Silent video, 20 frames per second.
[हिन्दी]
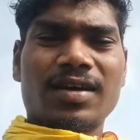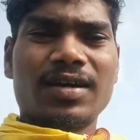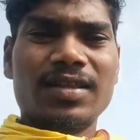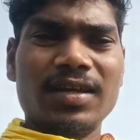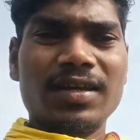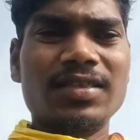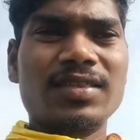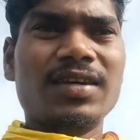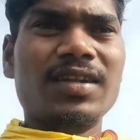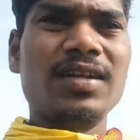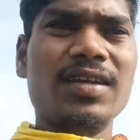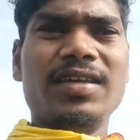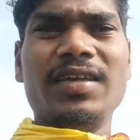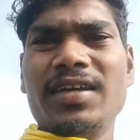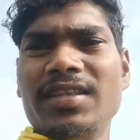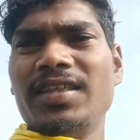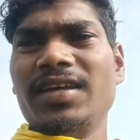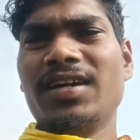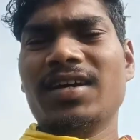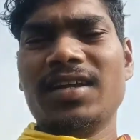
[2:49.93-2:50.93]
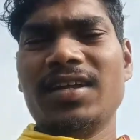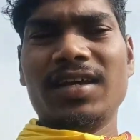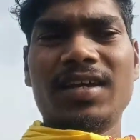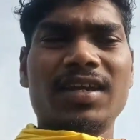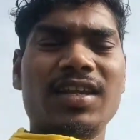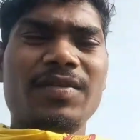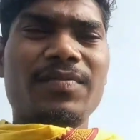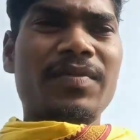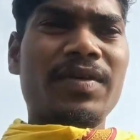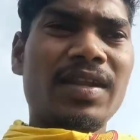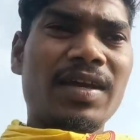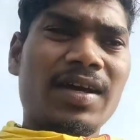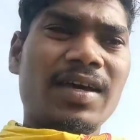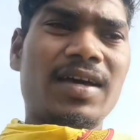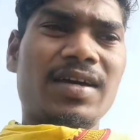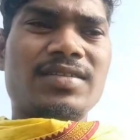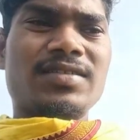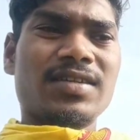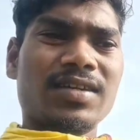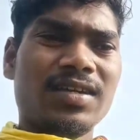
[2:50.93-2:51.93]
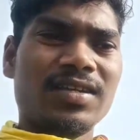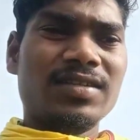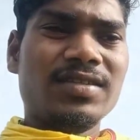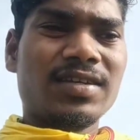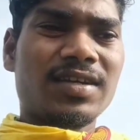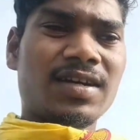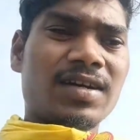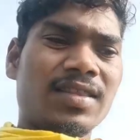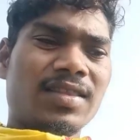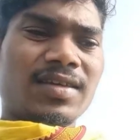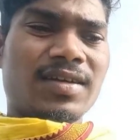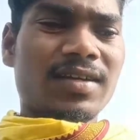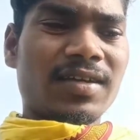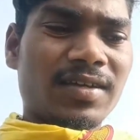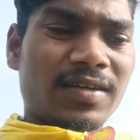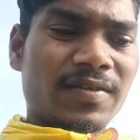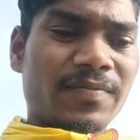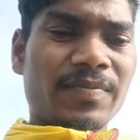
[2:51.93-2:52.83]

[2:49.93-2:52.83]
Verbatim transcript: अधिकतर ये देखने के लिए मिला है आजकल जहाँ तक